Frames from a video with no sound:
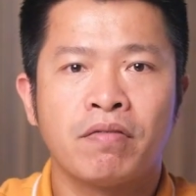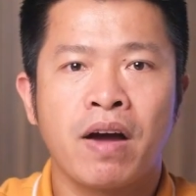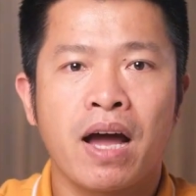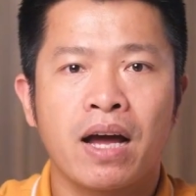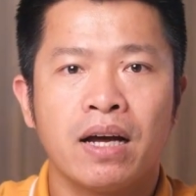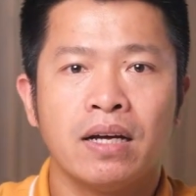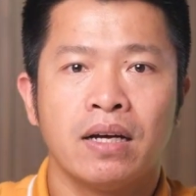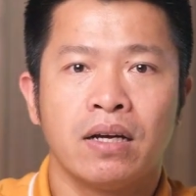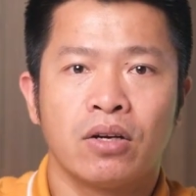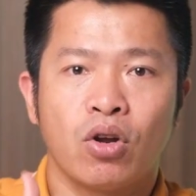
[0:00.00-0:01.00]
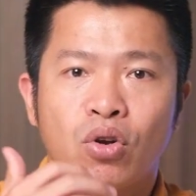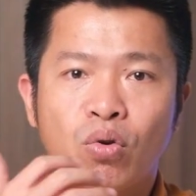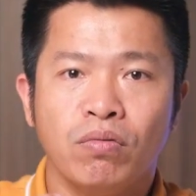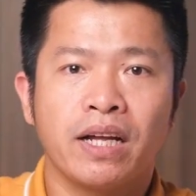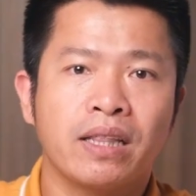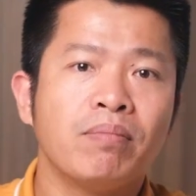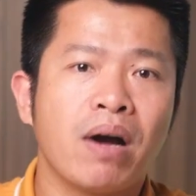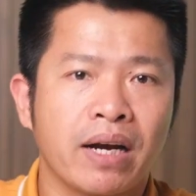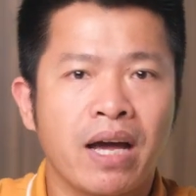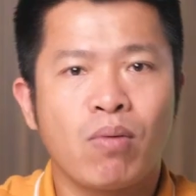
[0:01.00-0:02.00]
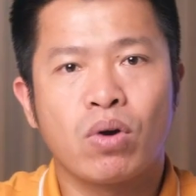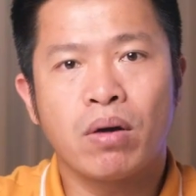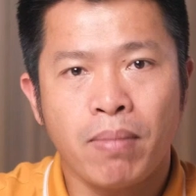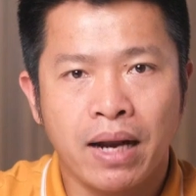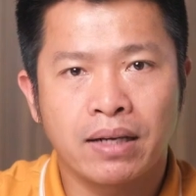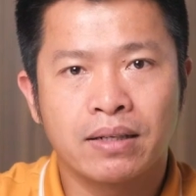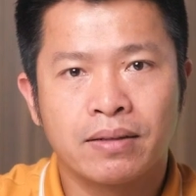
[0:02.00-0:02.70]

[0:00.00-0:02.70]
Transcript: và nó đúng cái tấm bằng đại học của các bạn.